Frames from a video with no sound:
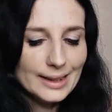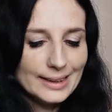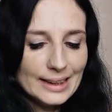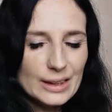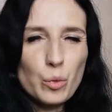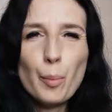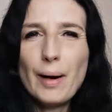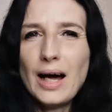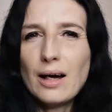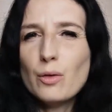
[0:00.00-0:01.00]
Les sites sont
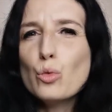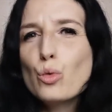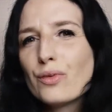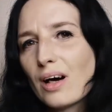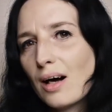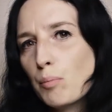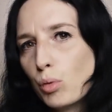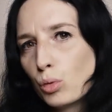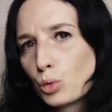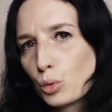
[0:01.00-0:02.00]
pas ultra
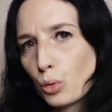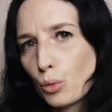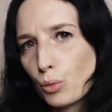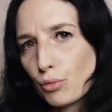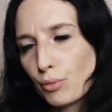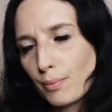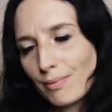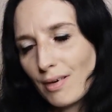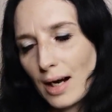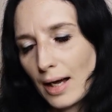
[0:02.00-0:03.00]
beaux, je trouve.
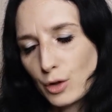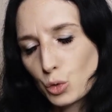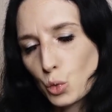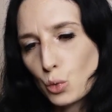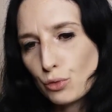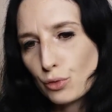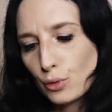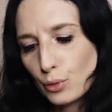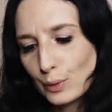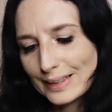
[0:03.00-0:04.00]
Voilà, je trouve
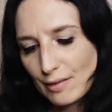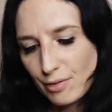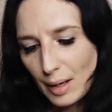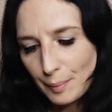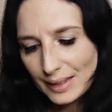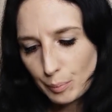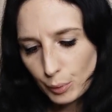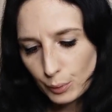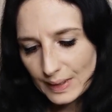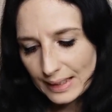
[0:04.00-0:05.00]
que ça fait un petit
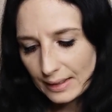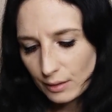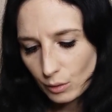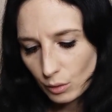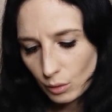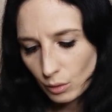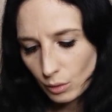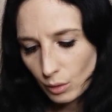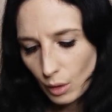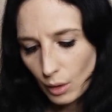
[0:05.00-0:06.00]
peu site
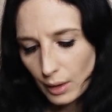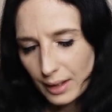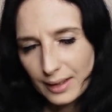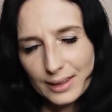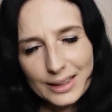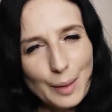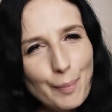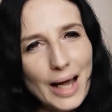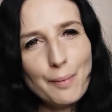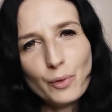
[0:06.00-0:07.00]
je sais
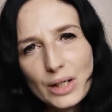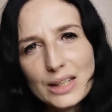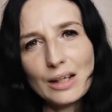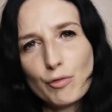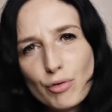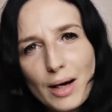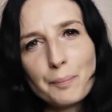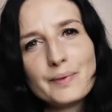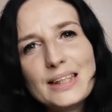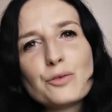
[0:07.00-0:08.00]
pas, il manque à chaque fois
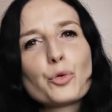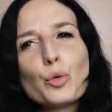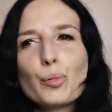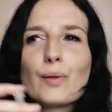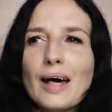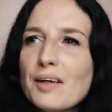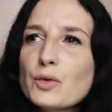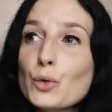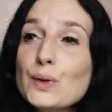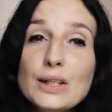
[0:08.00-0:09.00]
un petit truc pour que tu arrives
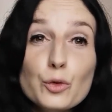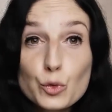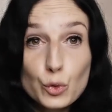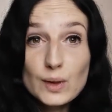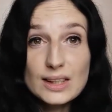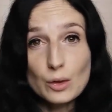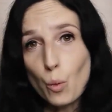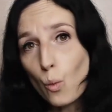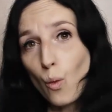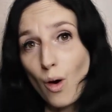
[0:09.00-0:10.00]
sur le site et tu te dises
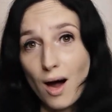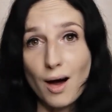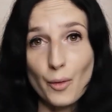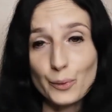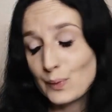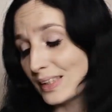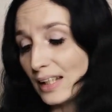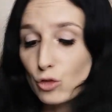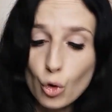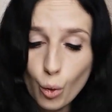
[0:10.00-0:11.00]
Waouh,
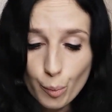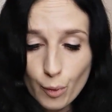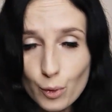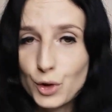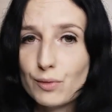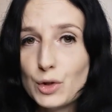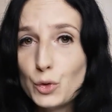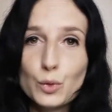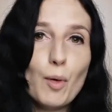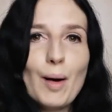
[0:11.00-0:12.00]
c'est trop beau, je vais
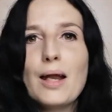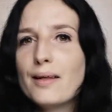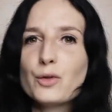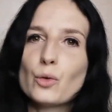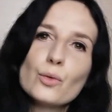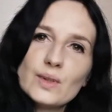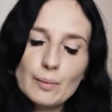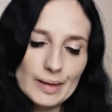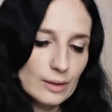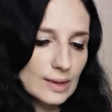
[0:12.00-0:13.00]
juste me balader sur le
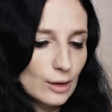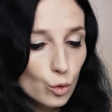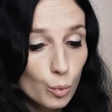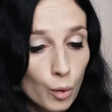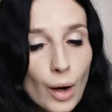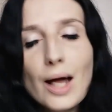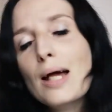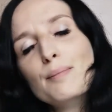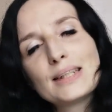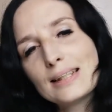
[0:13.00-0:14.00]
site parce que c'est trop beau.
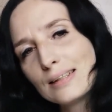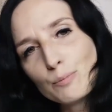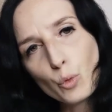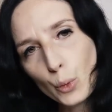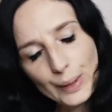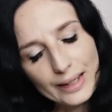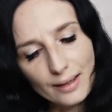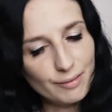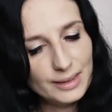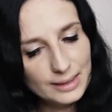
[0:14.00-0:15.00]
Mais ça, c'est mon côté
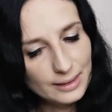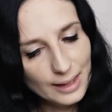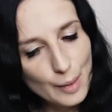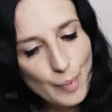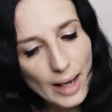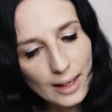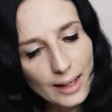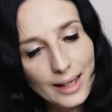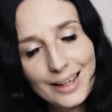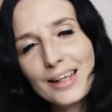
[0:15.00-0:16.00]
graphiste qui
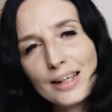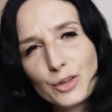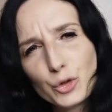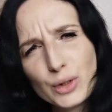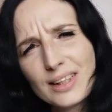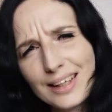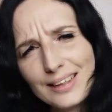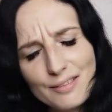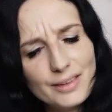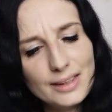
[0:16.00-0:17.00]
parle et je suis
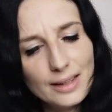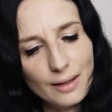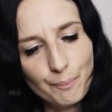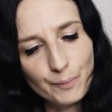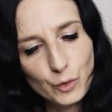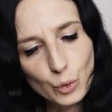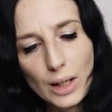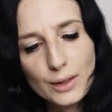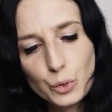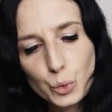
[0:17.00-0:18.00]
très difficile. Sur
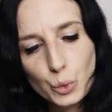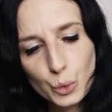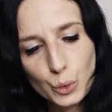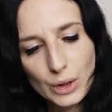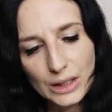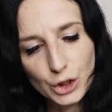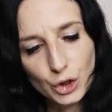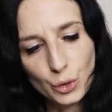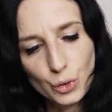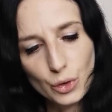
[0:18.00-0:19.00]
là-dessus, je suis très
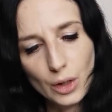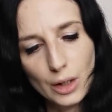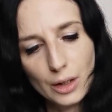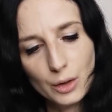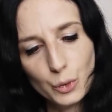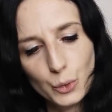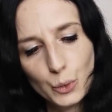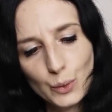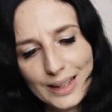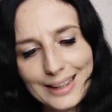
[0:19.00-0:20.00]
chiante. Je
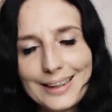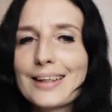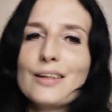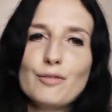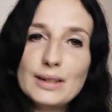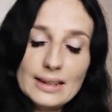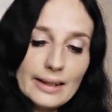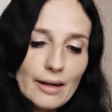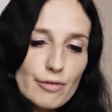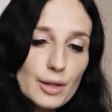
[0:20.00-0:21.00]
suis très très
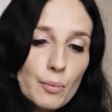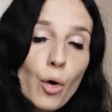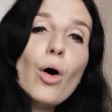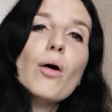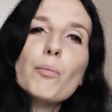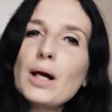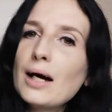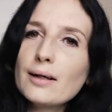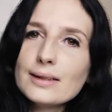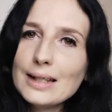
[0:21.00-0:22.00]
difficile graphiquement. Mais
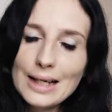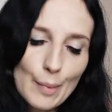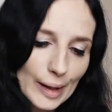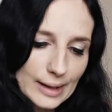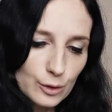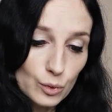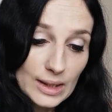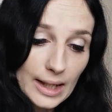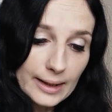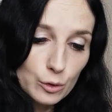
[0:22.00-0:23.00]
là, il n'est pas question de
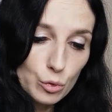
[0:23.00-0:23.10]
ça, il est